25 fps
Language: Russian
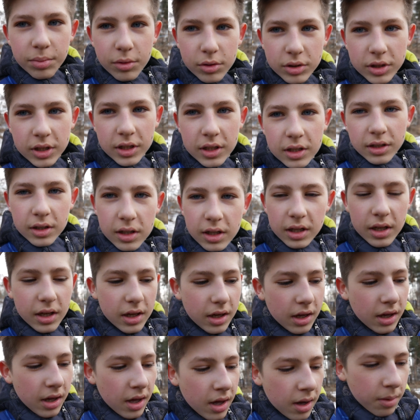плюс 1,
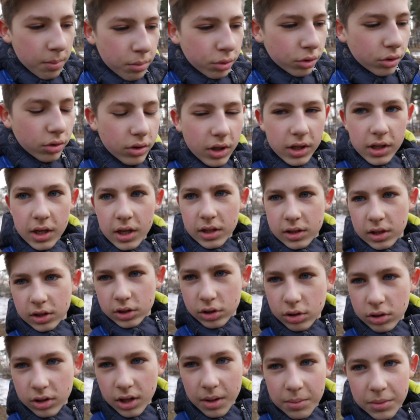и буду надеяться,
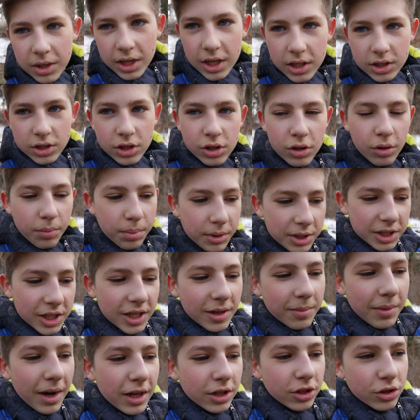что там есть что
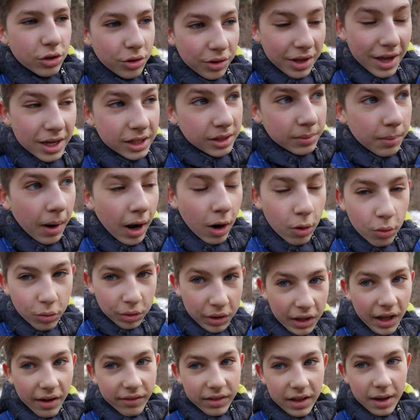поснимать, что я смогу,
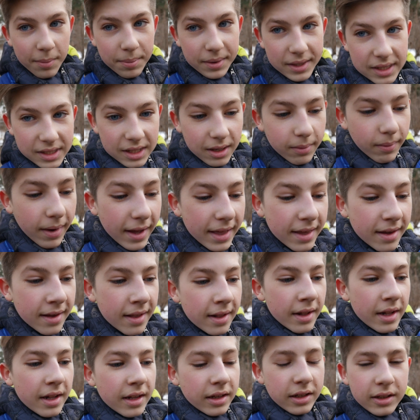главное, поснимать,
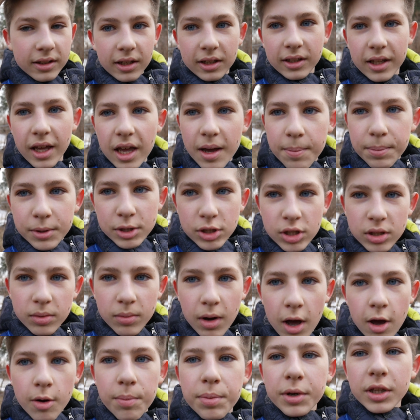и тогда я
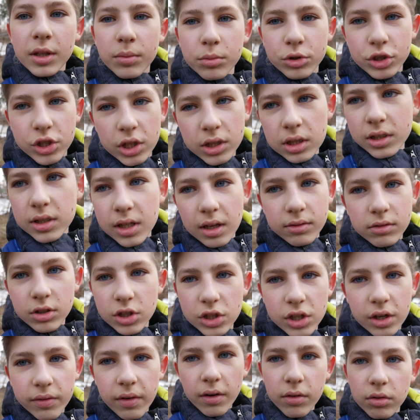поснимаю, поэтому ждите
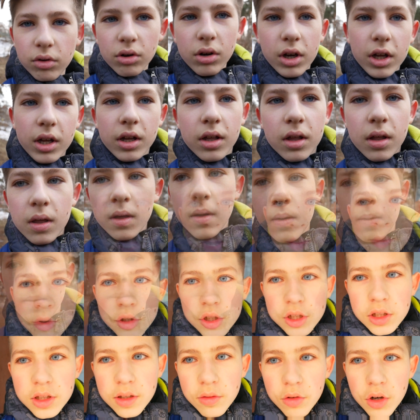завтрашнего влога.
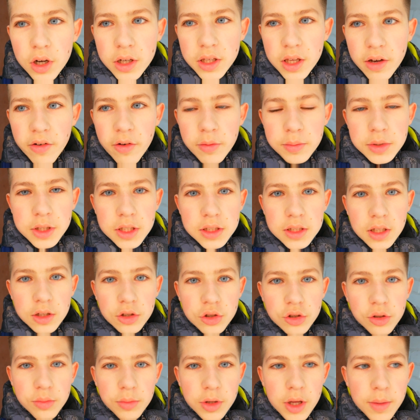После того, как я вам сказал,
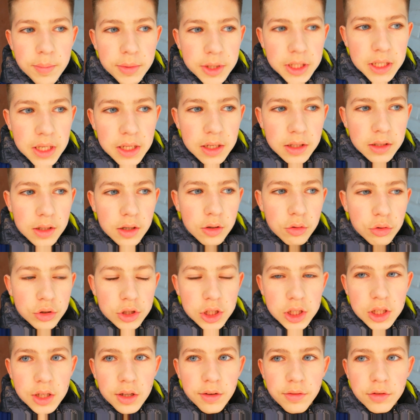что меня приняли на
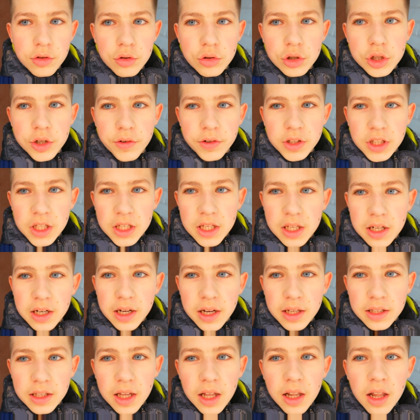курсы телеведущего на
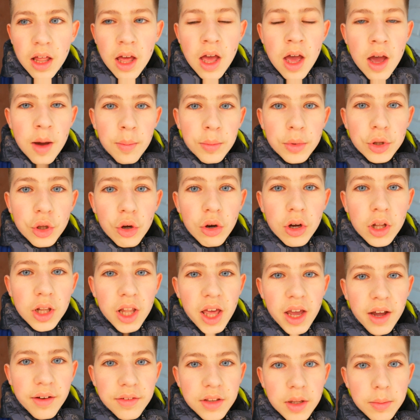телеканал, много
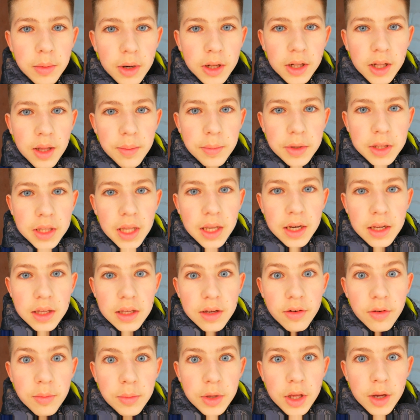лайков набрал комментарий,
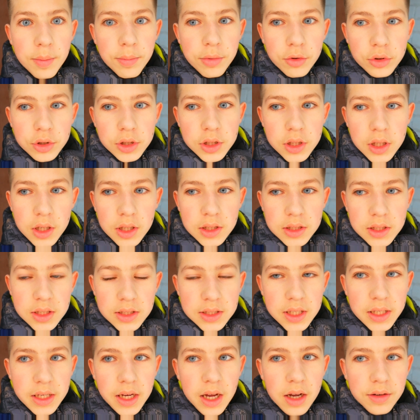где вы меня просите
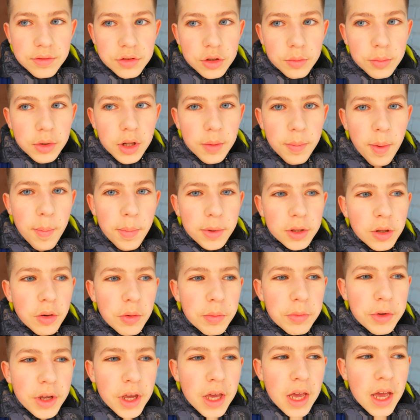рассказать, как все было
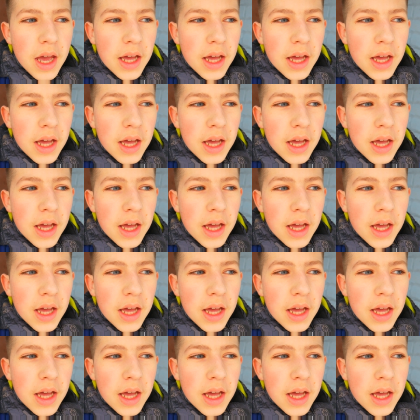поподробнее.